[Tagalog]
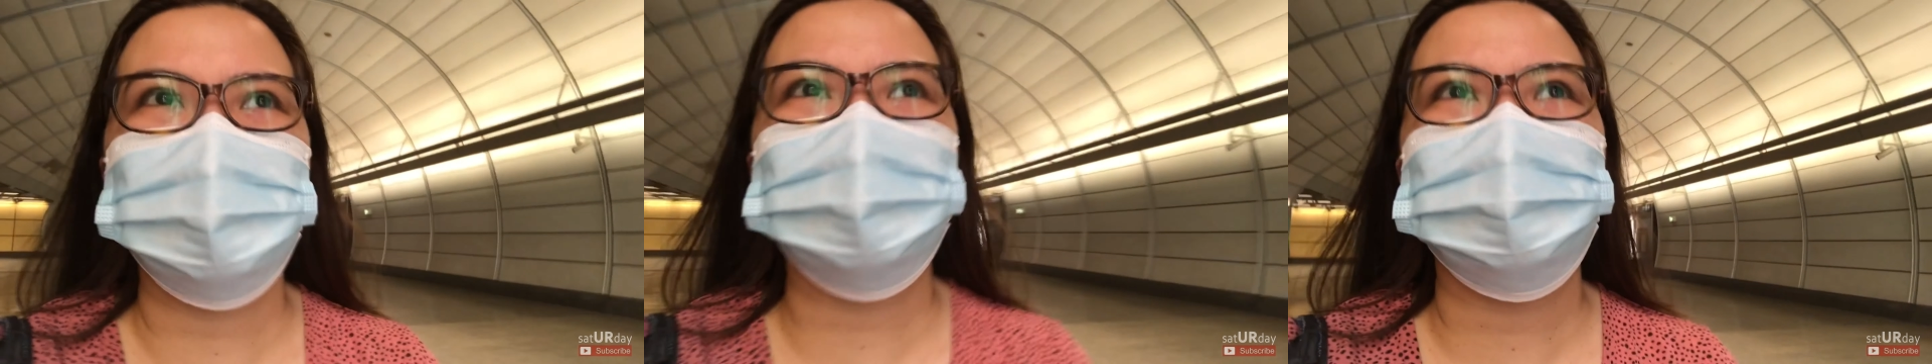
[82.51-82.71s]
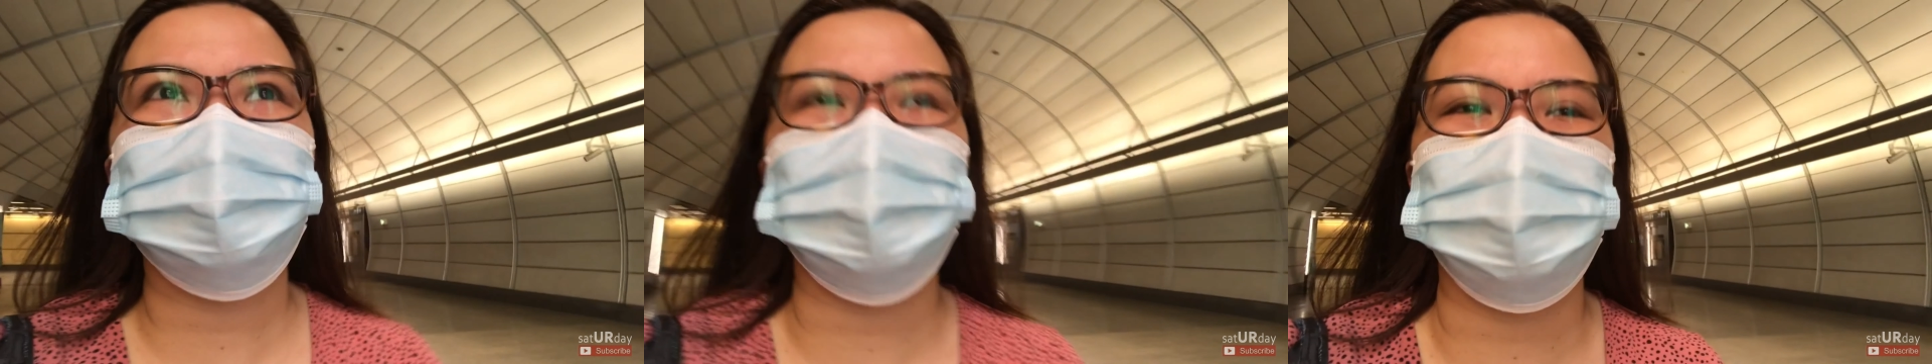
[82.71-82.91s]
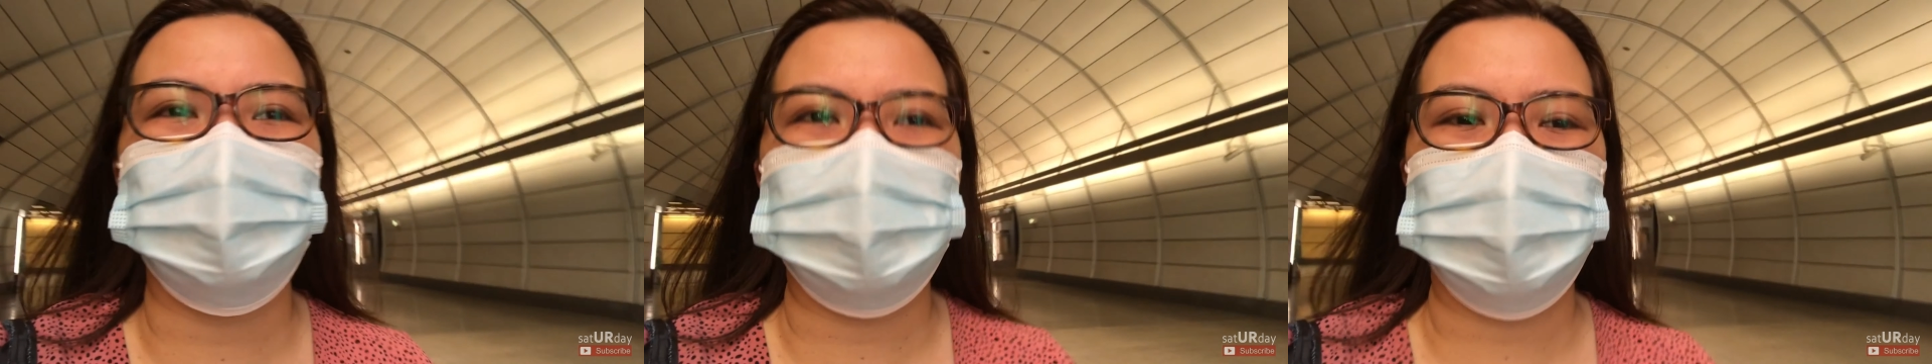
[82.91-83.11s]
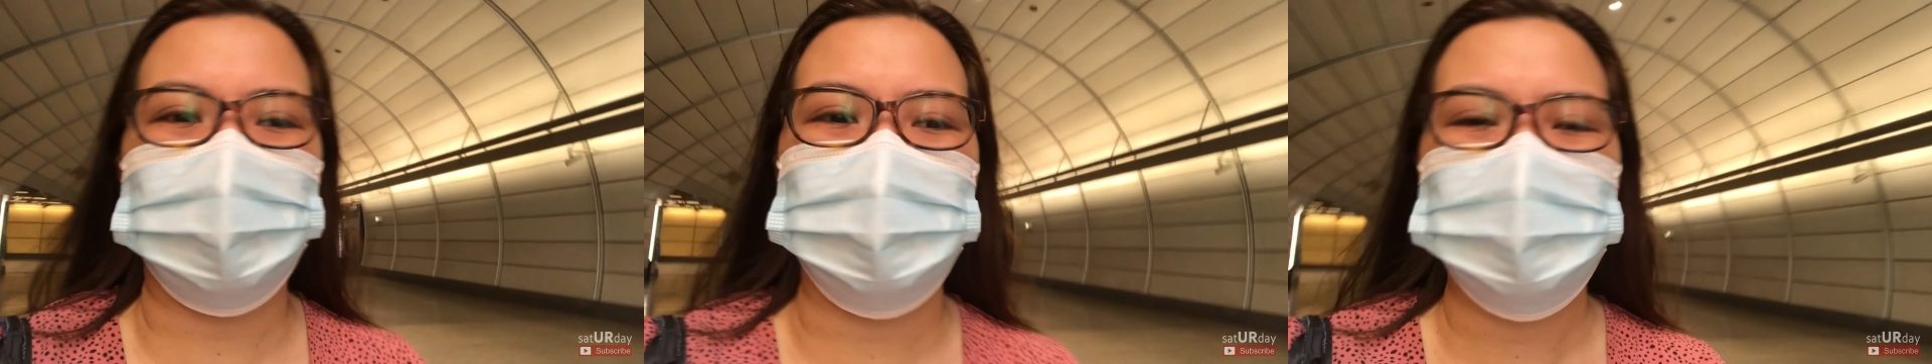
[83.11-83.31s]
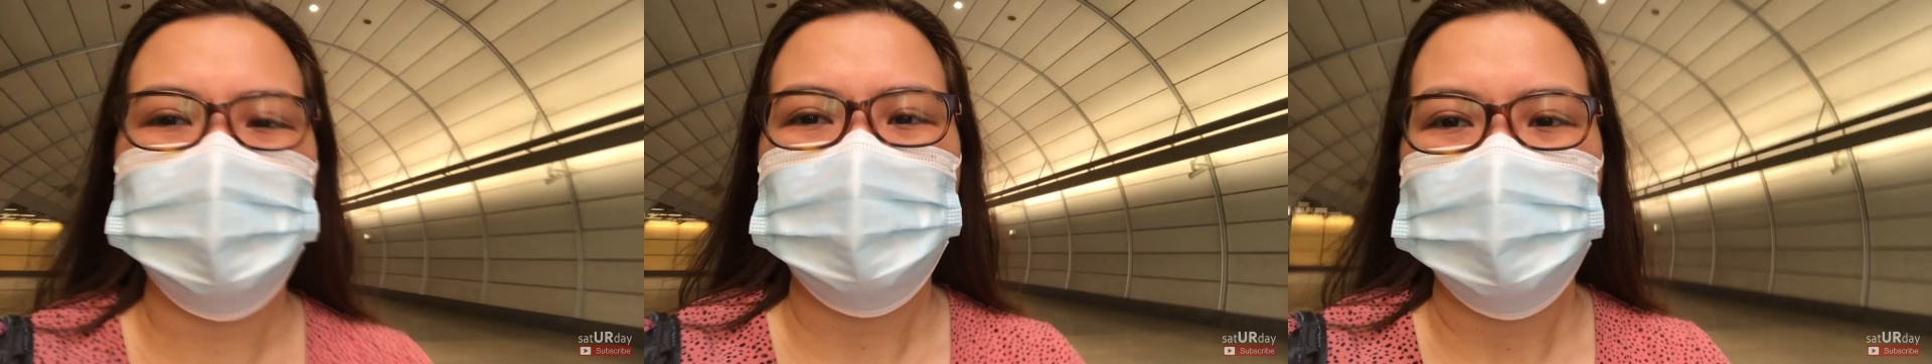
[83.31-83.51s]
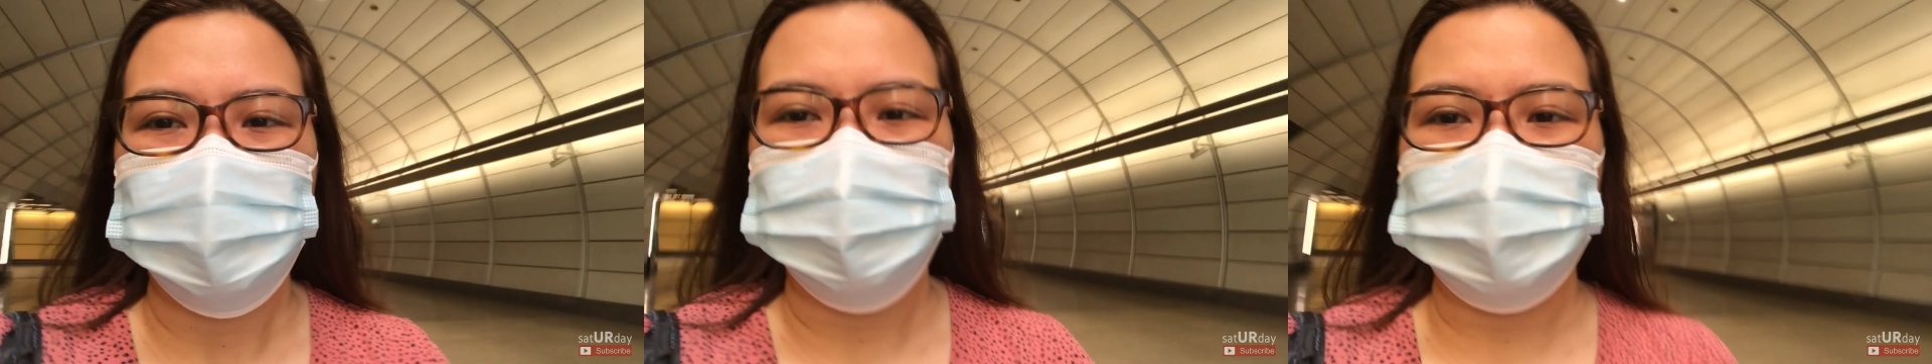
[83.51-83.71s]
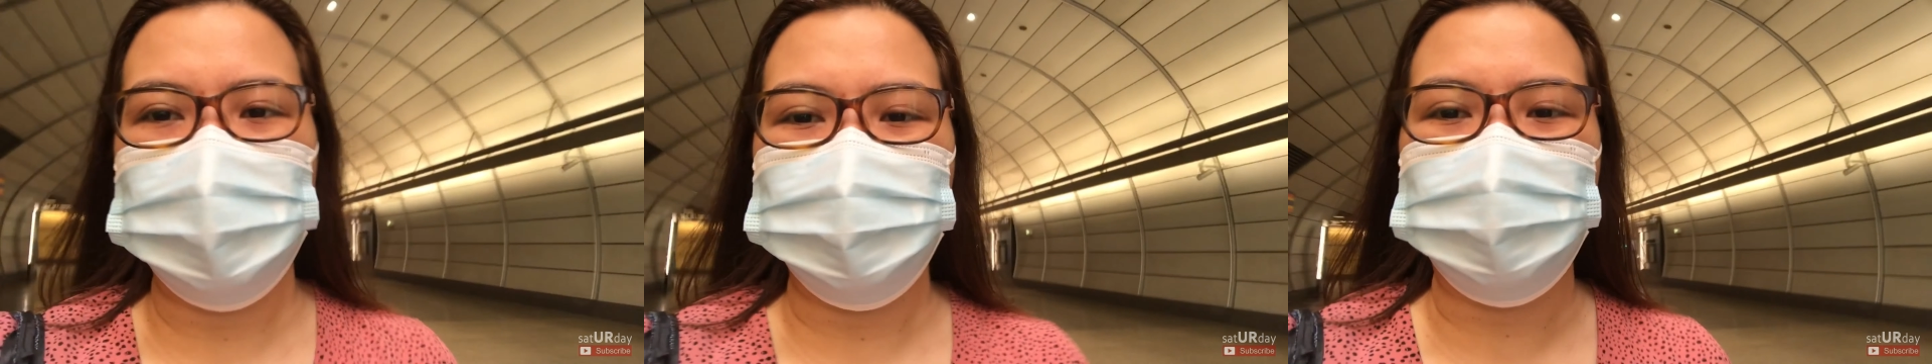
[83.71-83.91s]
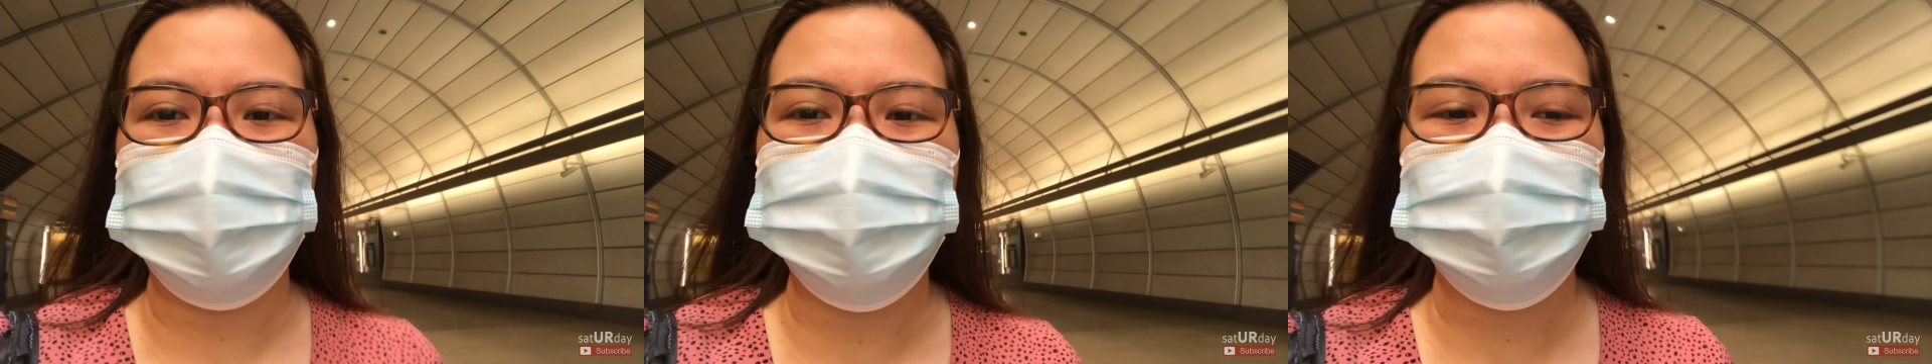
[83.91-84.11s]
So para
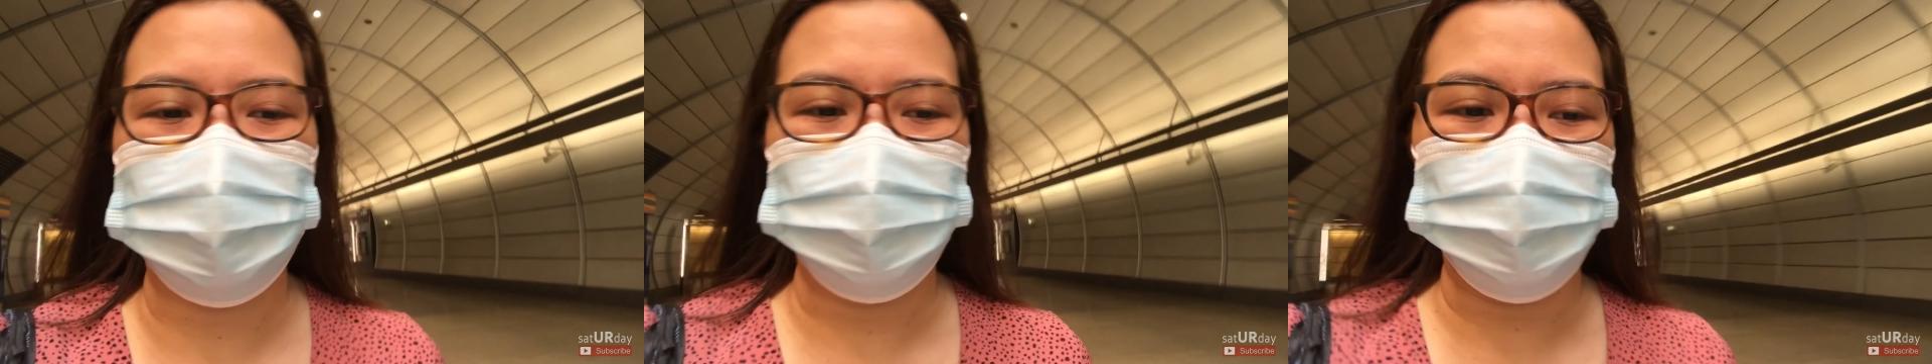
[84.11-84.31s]
maiwasan